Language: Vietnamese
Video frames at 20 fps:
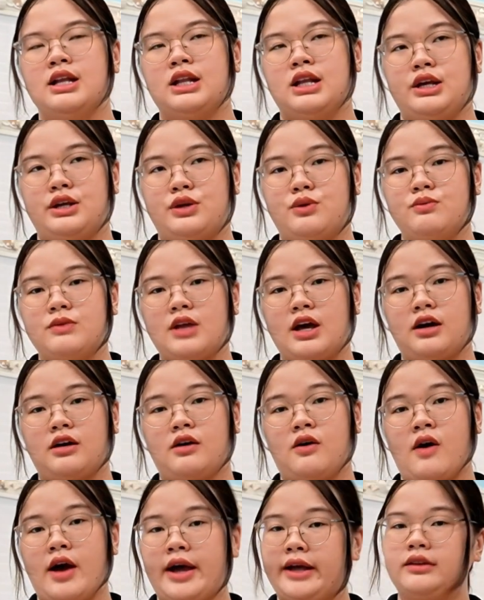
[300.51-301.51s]
thì chúng ta
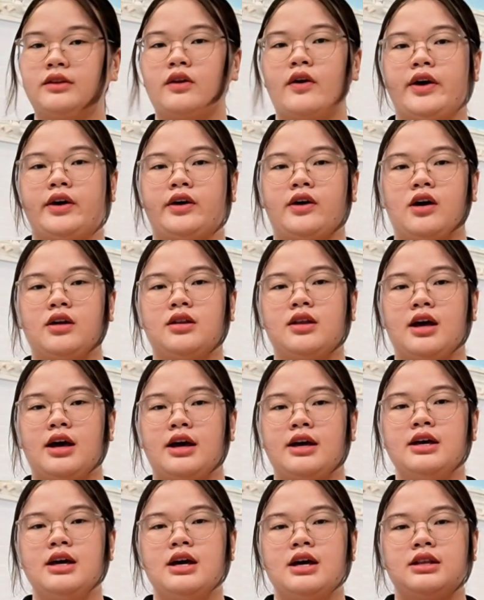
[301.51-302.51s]
hoàn toàn có
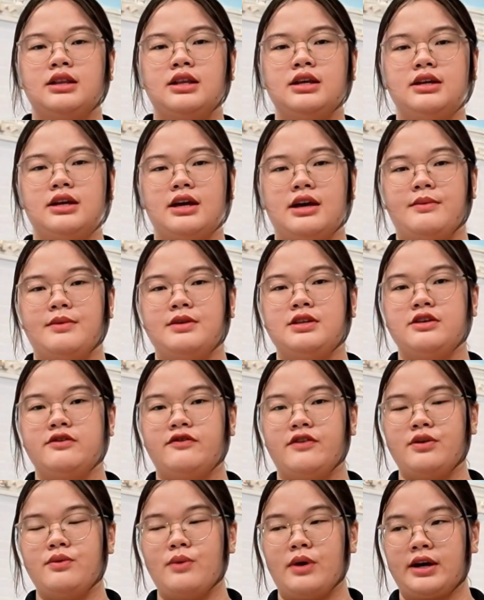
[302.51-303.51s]
thể tiết kiệm cái chi
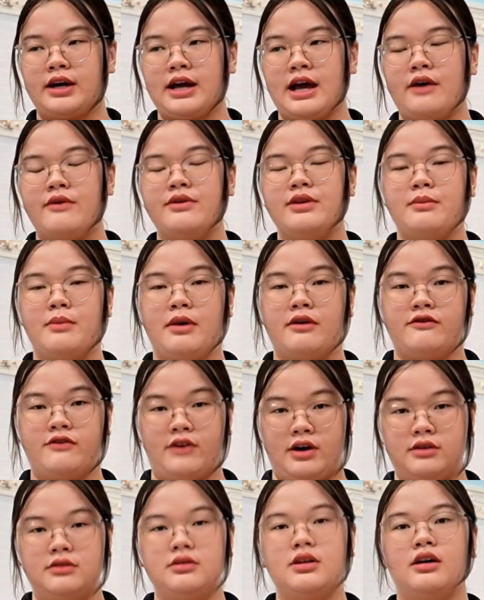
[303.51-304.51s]
phí quảng cáo nhưng mà
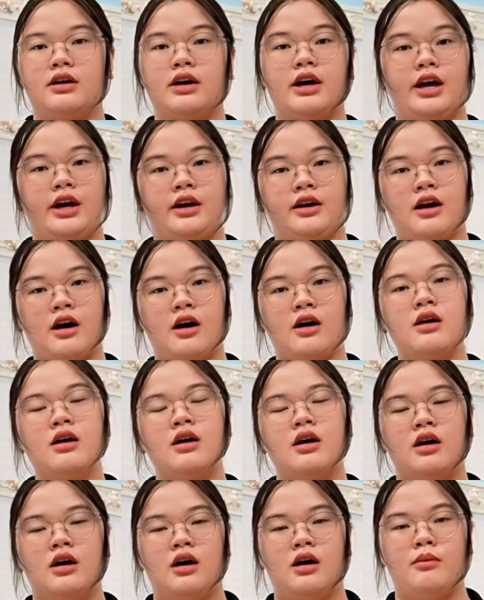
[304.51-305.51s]
vẫn thực hiện nó
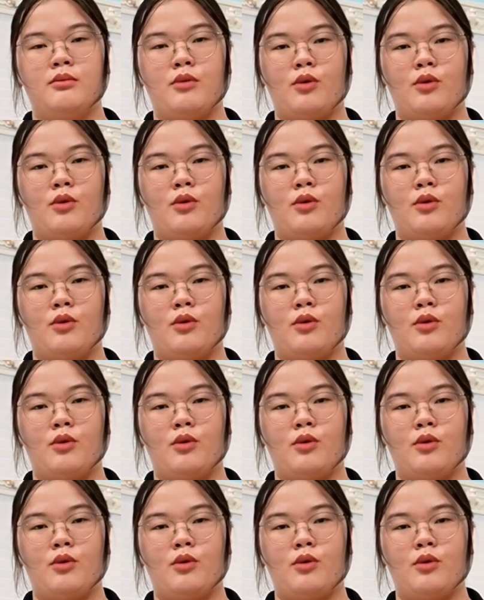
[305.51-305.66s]
ờ,